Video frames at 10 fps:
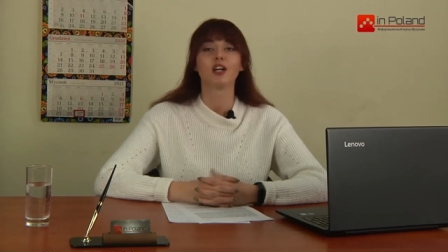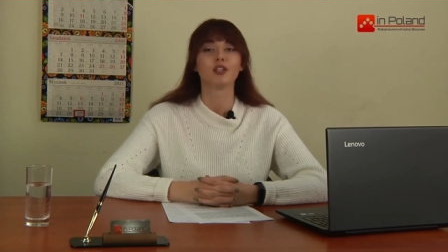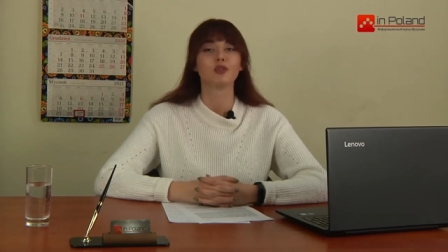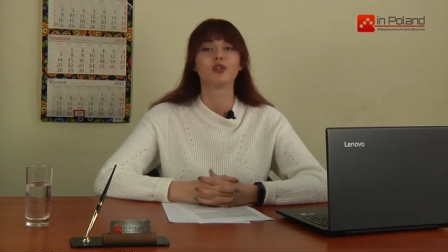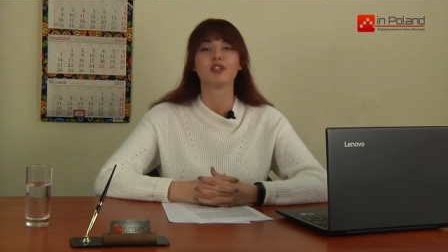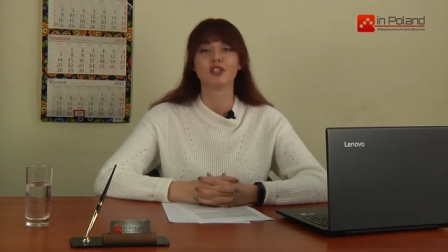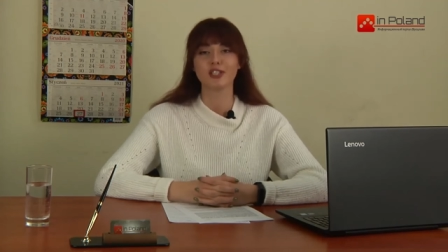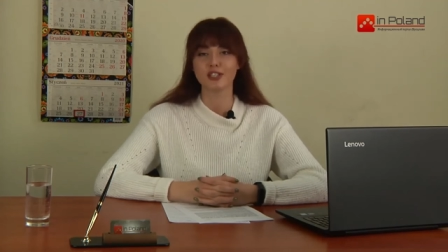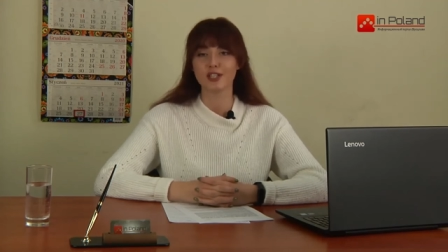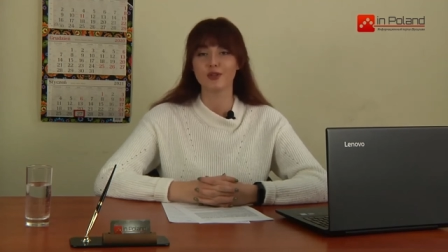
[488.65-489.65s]
которые
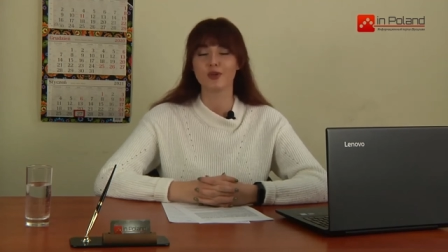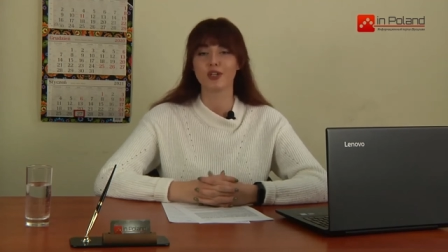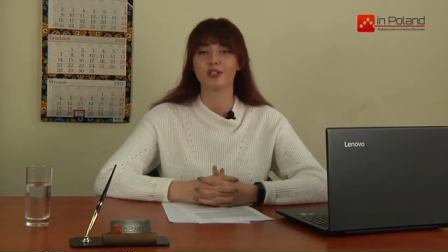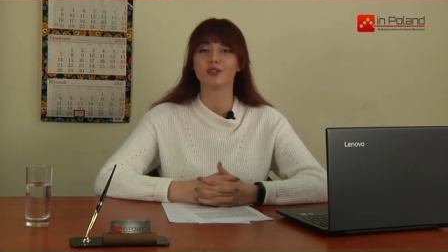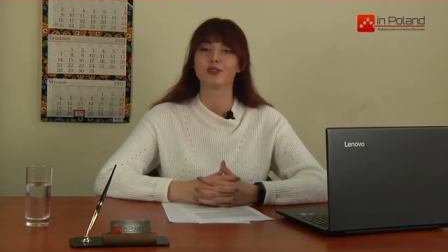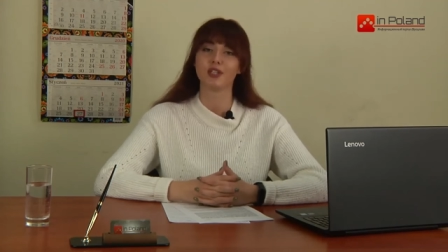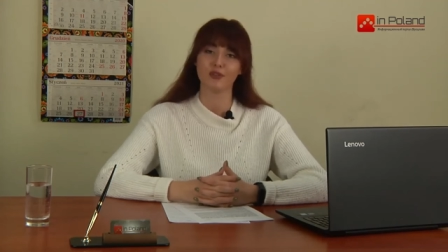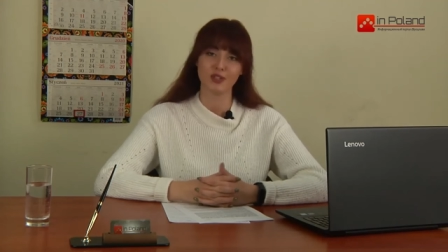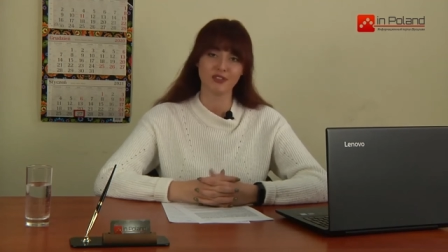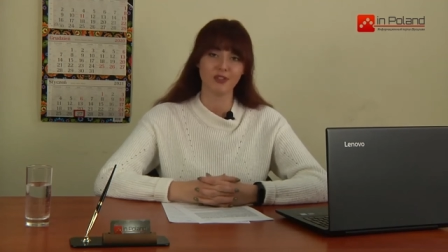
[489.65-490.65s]
жители города с
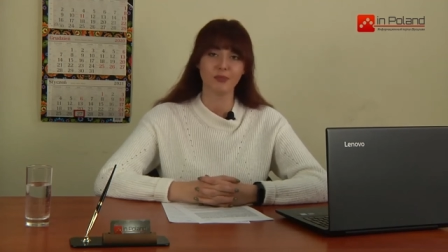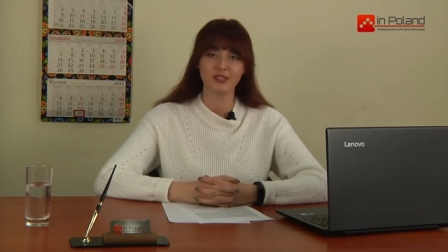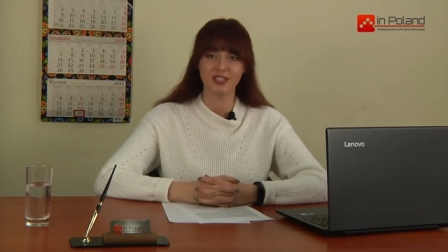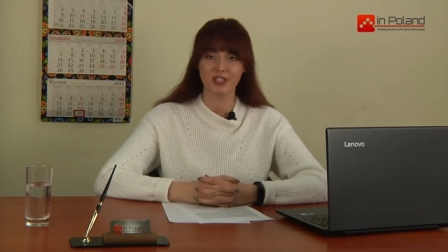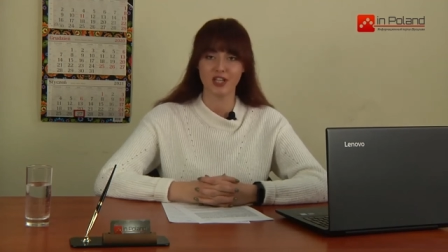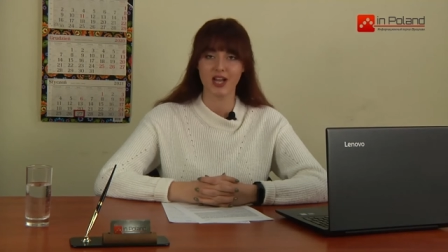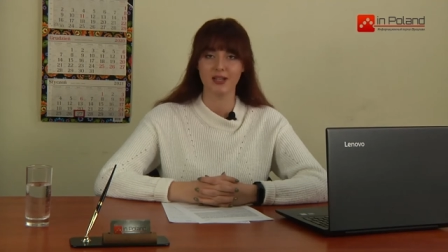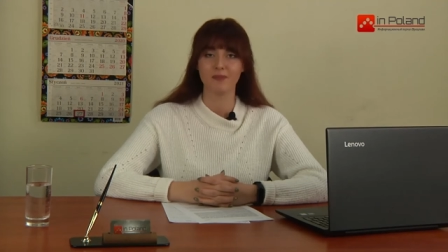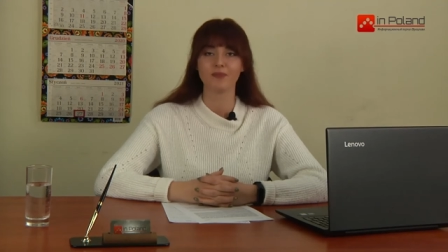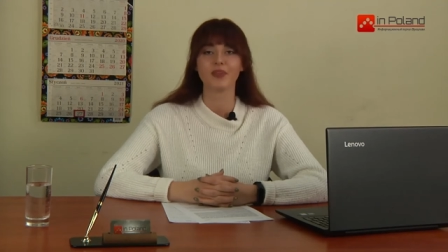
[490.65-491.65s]
удовольствием
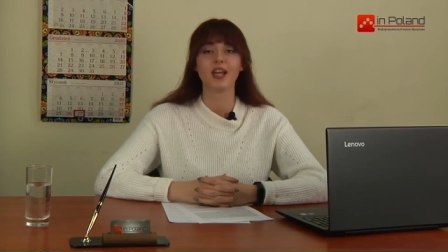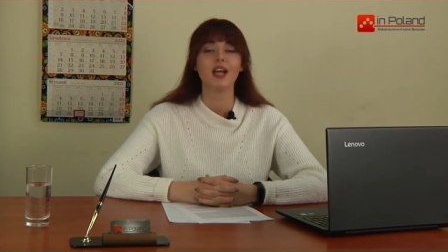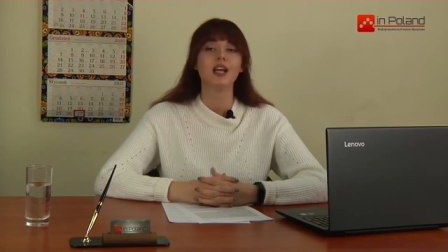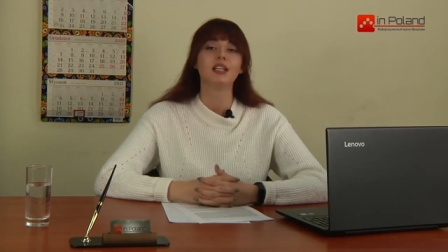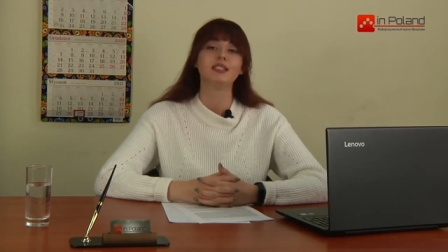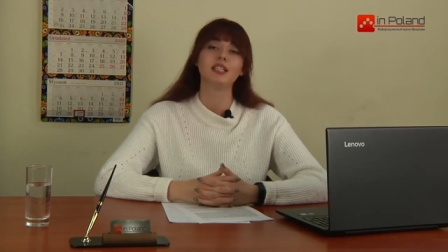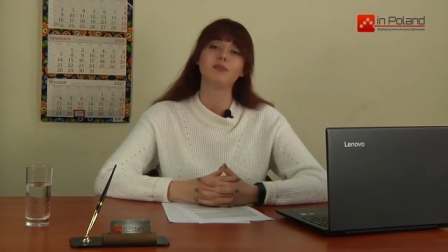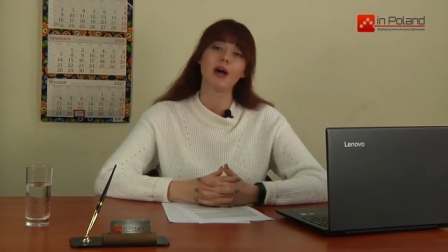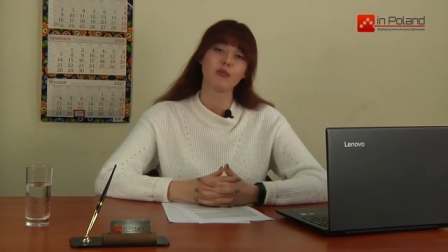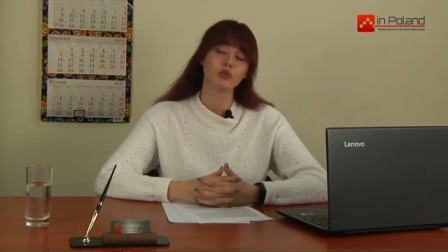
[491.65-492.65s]
посещали.
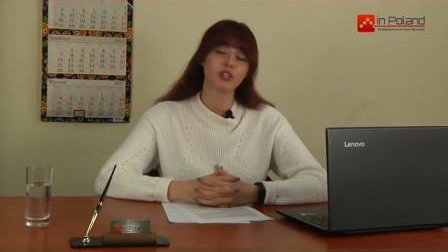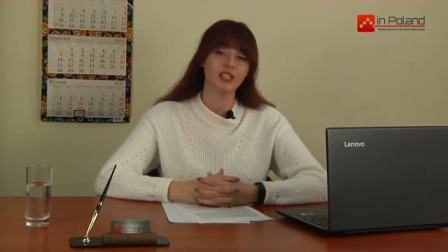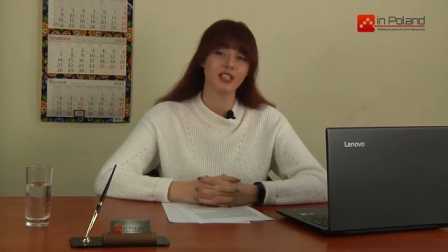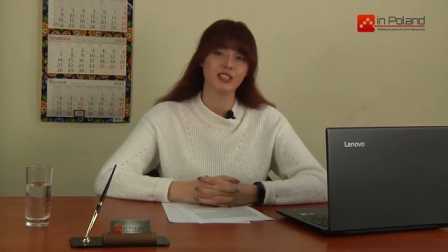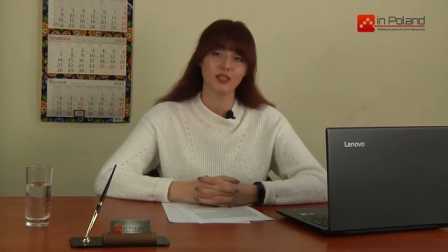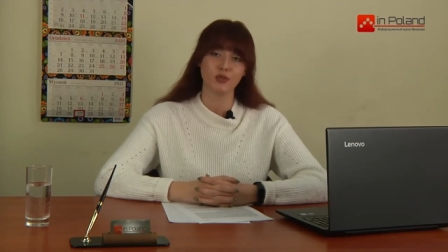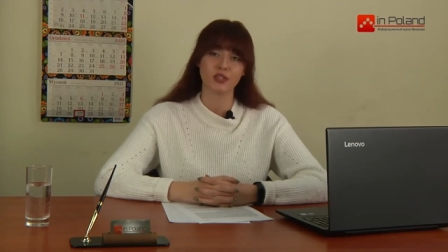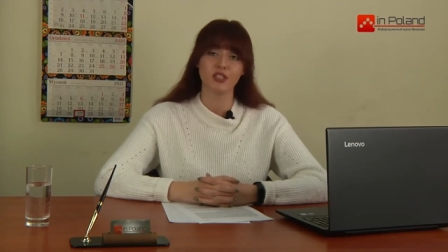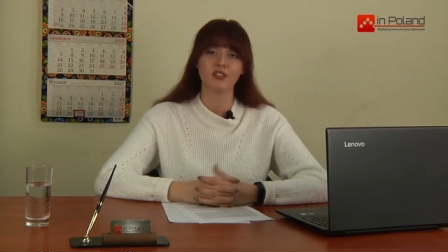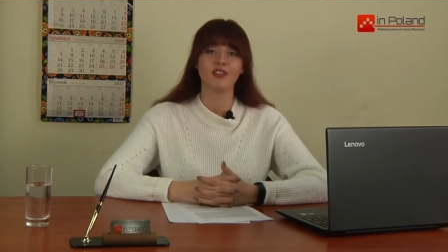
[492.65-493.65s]
День бабушки и
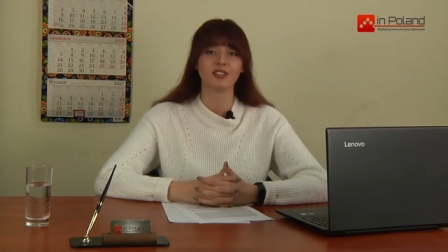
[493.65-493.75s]
дедушки в